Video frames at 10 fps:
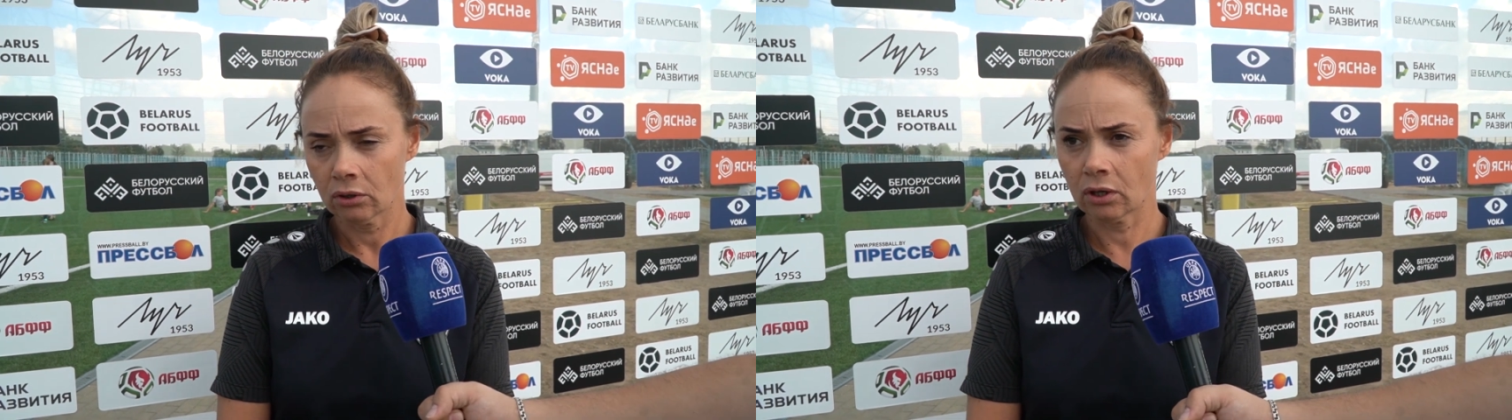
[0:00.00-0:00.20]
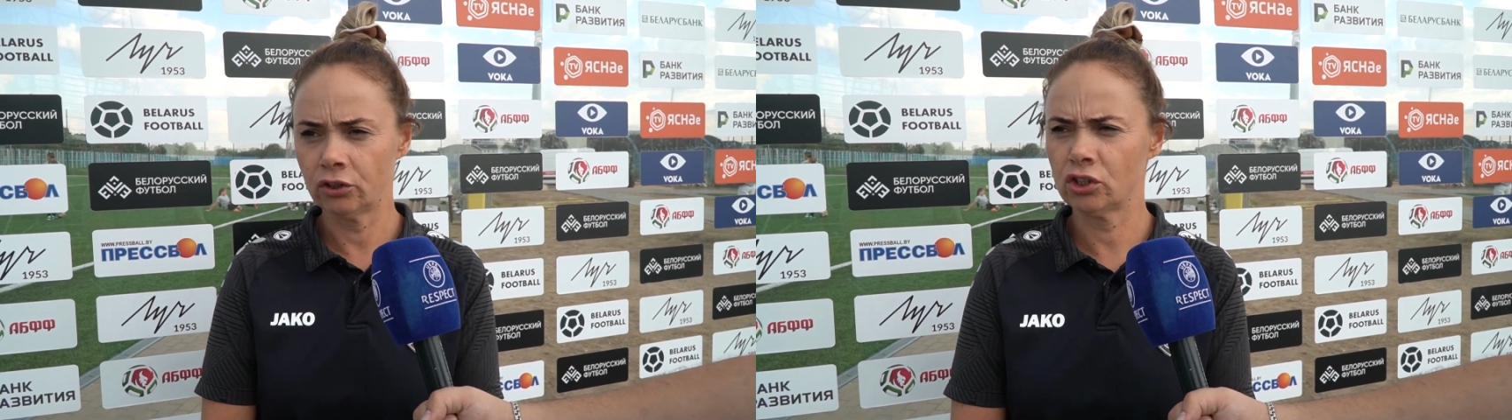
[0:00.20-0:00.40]

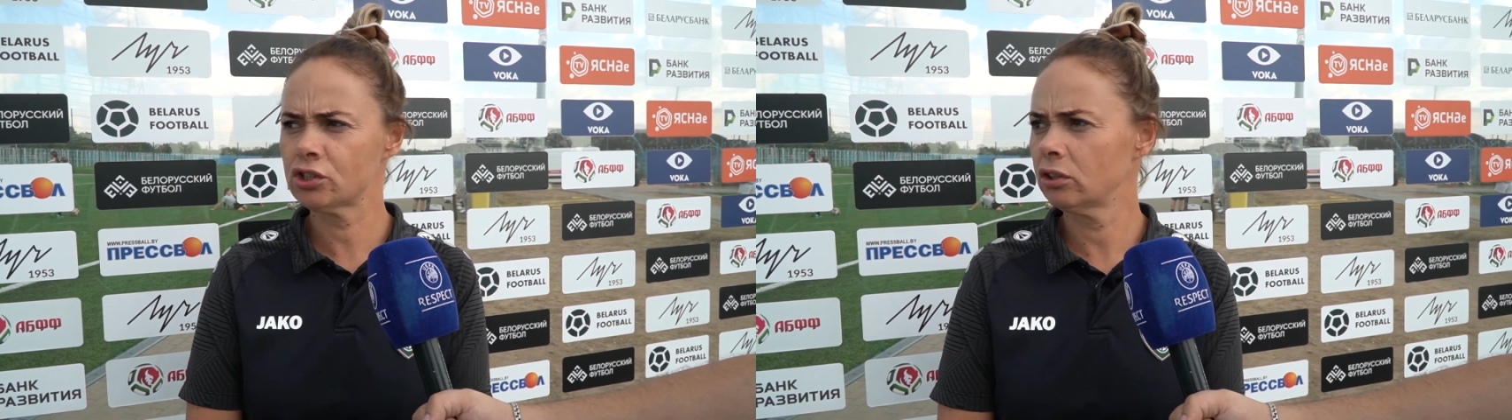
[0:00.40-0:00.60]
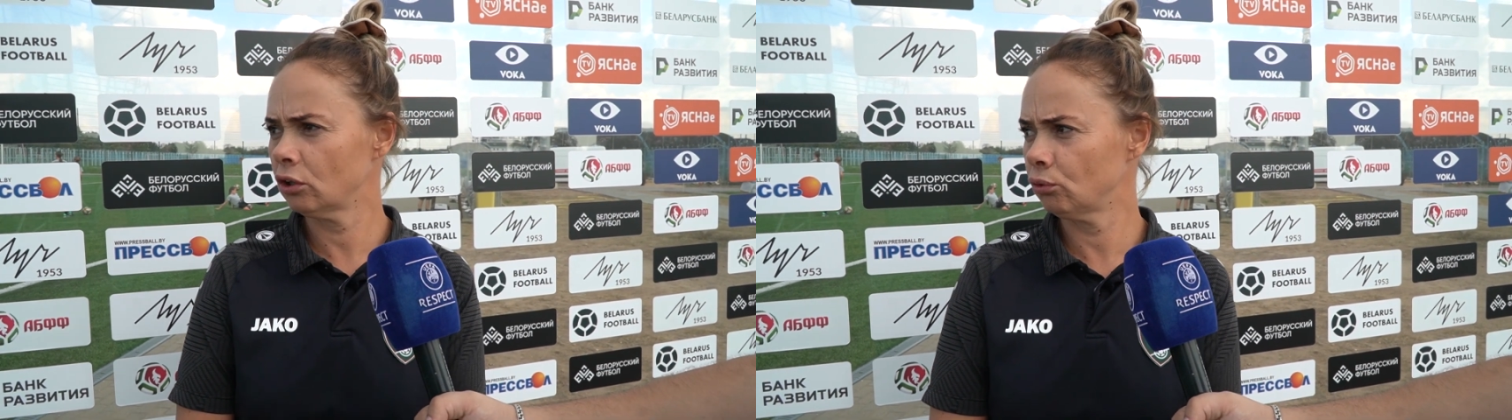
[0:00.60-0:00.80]

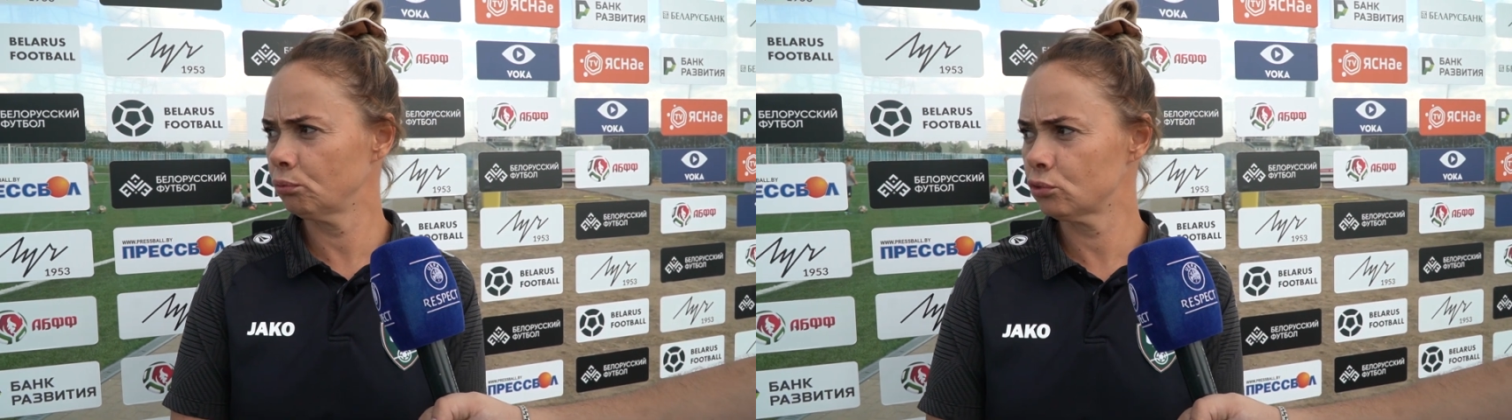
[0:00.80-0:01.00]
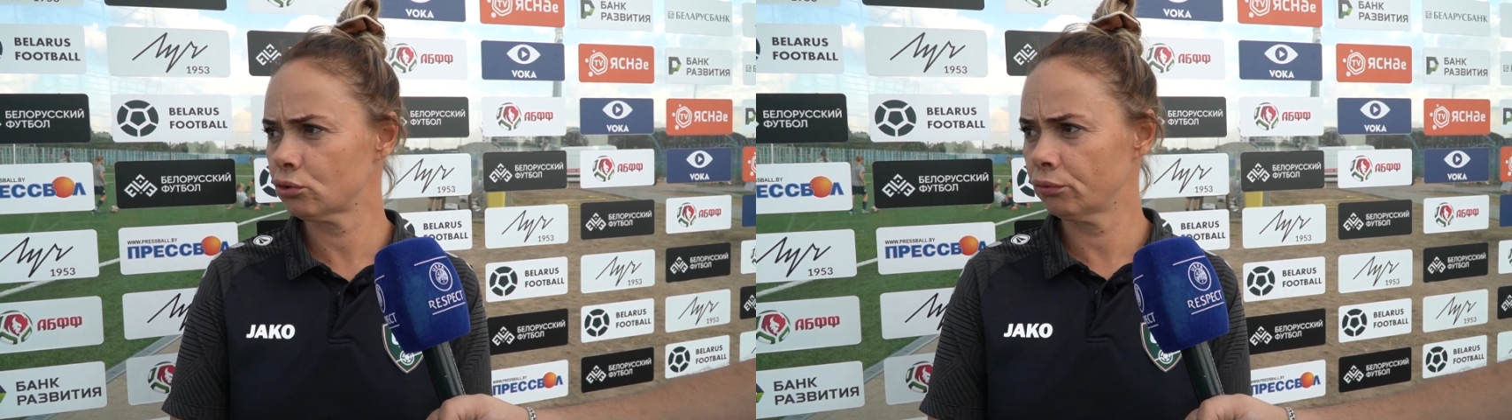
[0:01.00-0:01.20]
Конечно, я
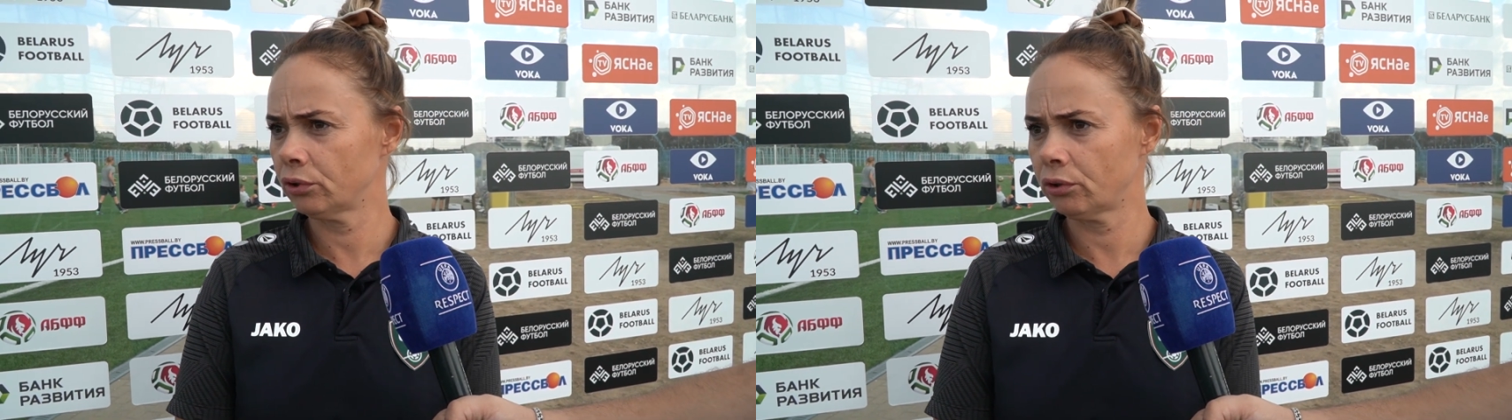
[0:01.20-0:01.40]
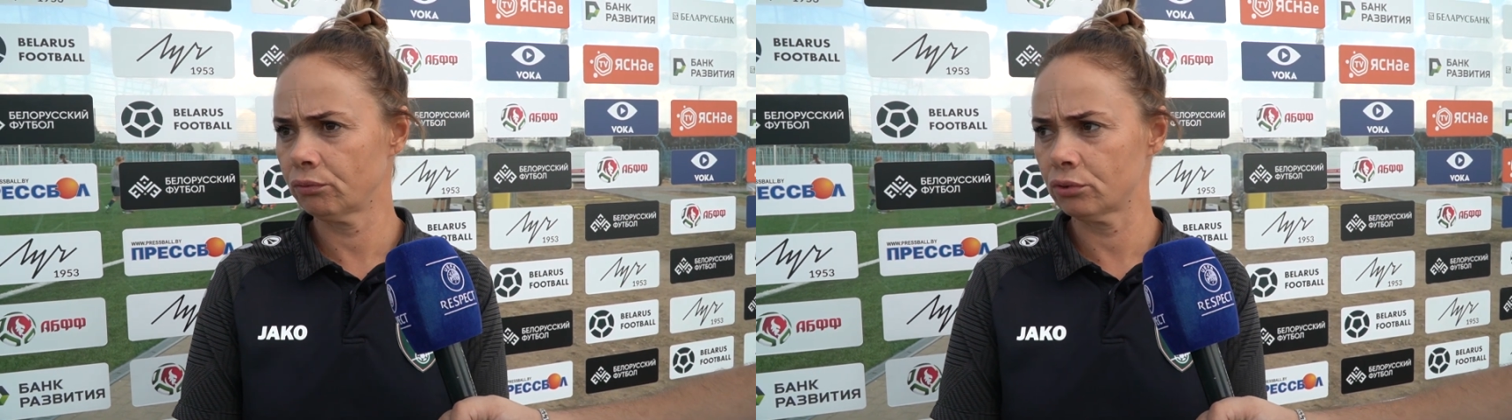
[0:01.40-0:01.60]
думаю, что в
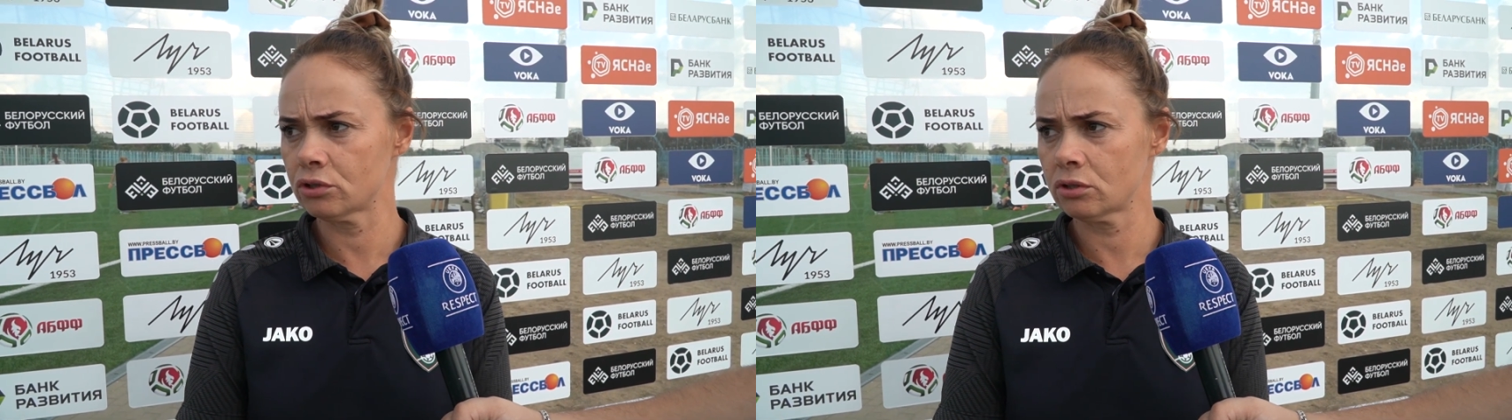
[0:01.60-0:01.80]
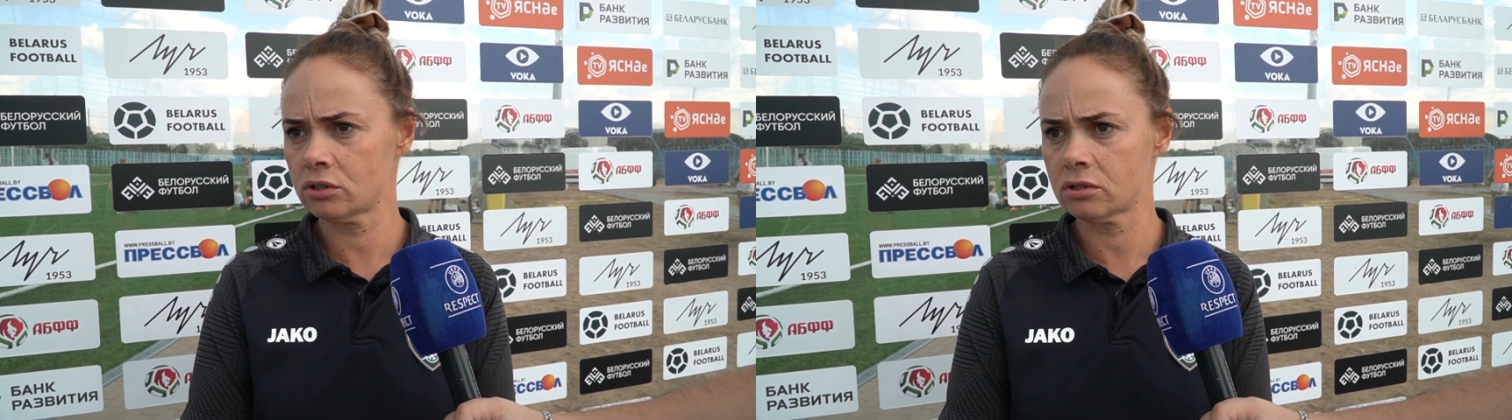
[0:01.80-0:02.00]
этом
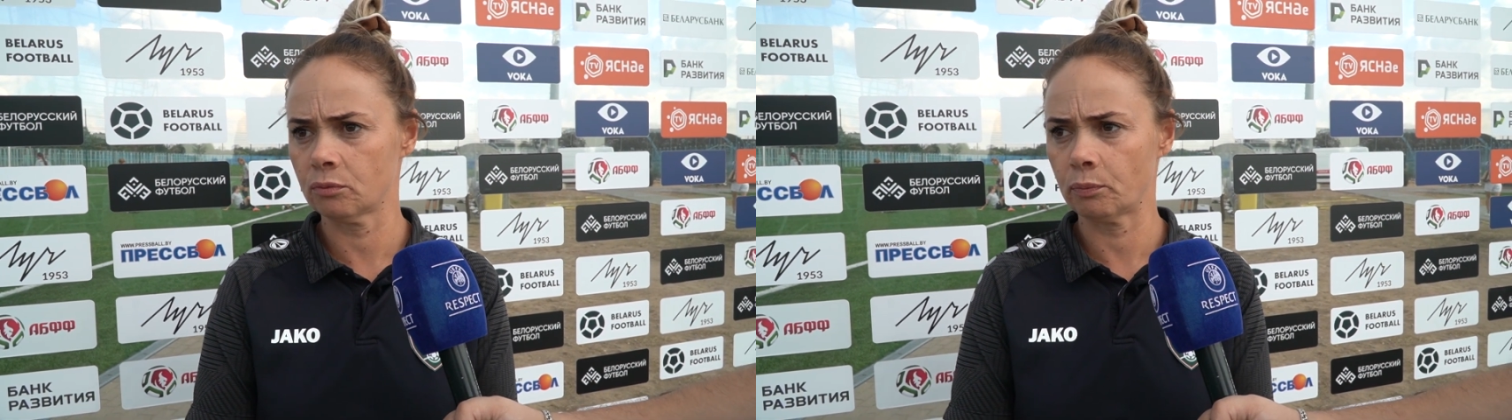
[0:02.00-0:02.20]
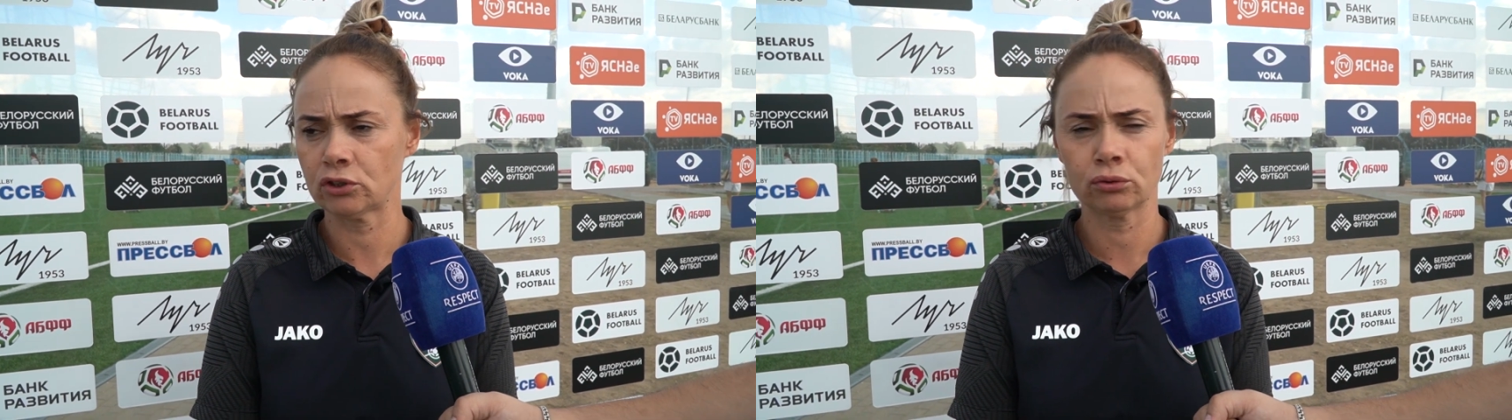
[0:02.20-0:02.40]
возрасте по